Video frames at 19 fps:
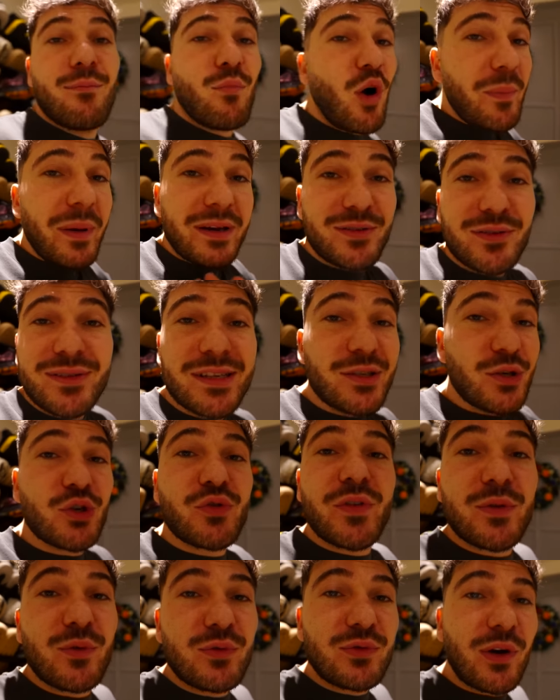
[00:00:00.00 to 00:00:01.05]
Moi perso c'est ce que je
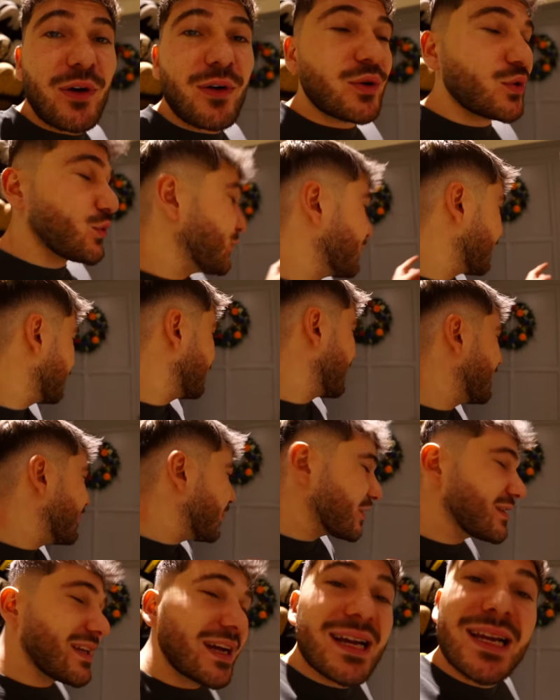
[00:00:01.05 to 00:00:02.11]
fais tout le temps, hein. je ferme ma
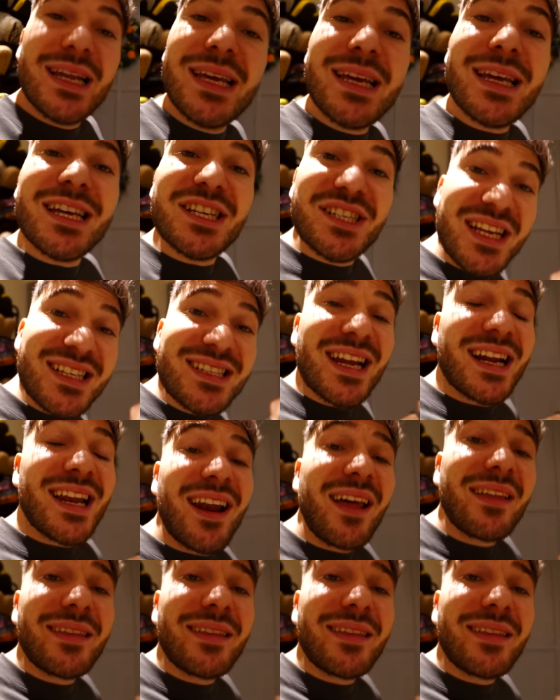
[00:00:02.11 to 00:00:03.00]
porte à clé et je laisse la clé à